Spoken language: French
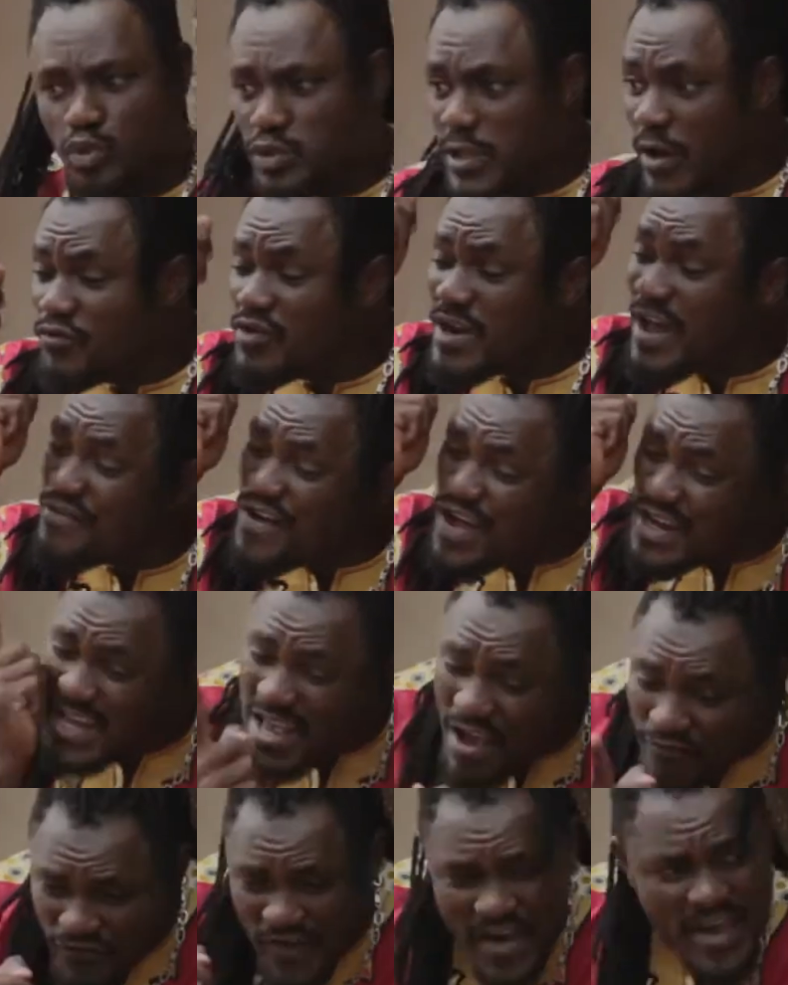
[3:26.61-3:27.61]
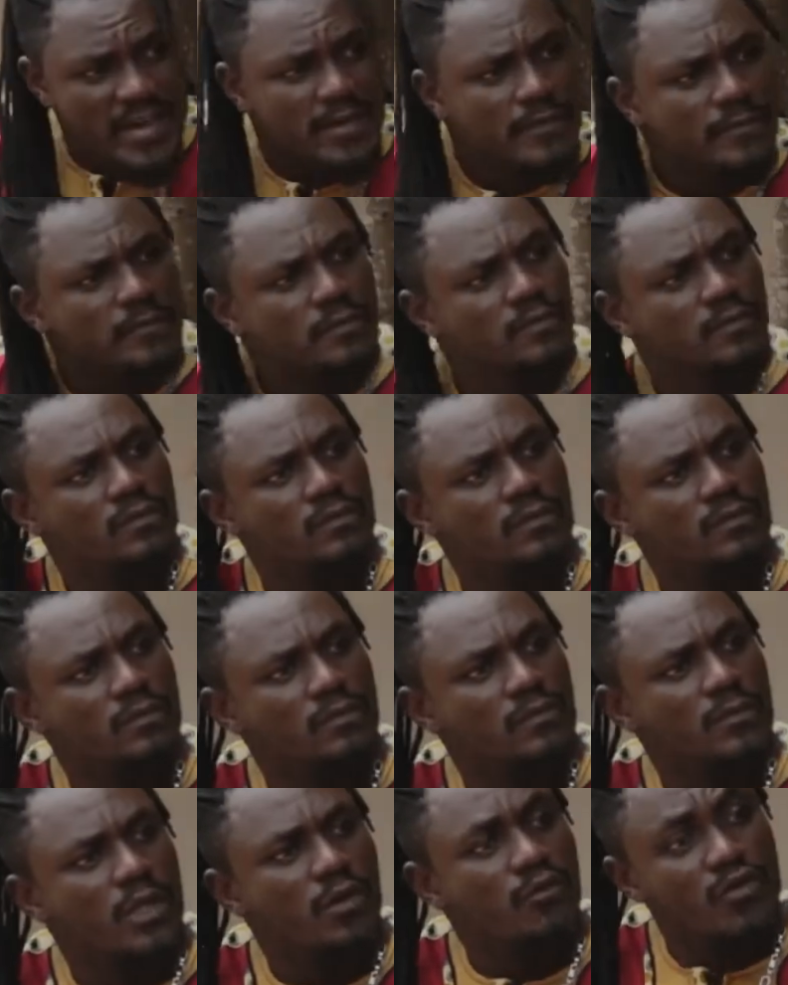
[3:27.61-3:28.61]
Pourtant, vous n'avez rien fait.
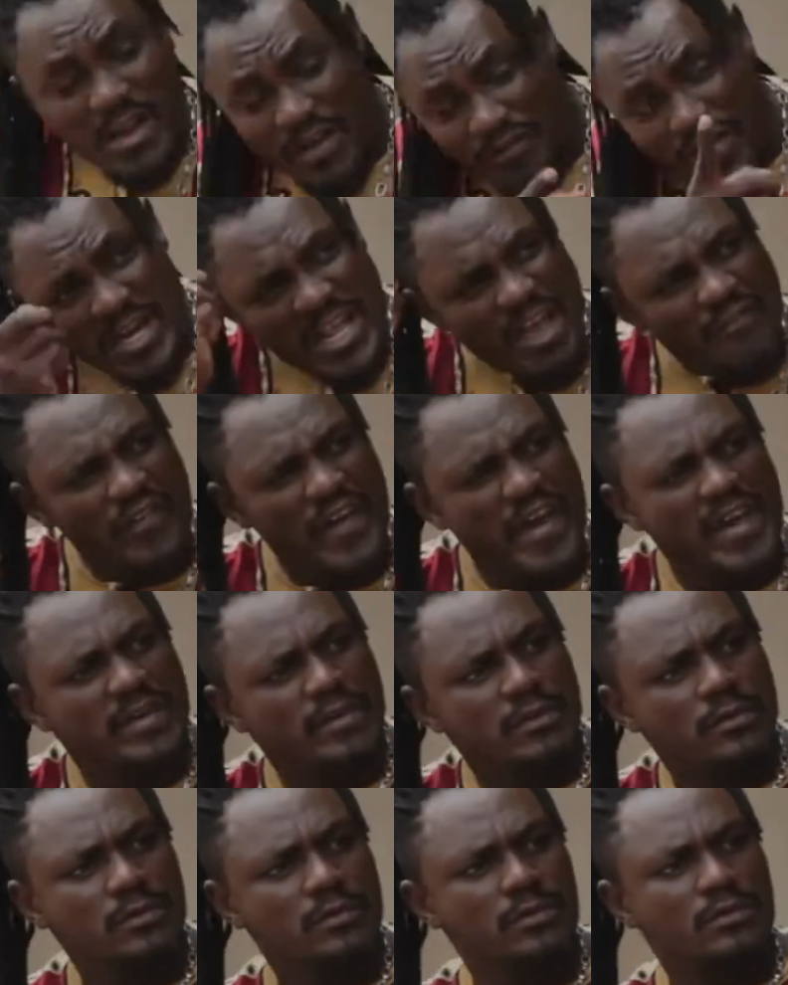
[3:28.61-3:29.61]
Vous n'avez rien fait.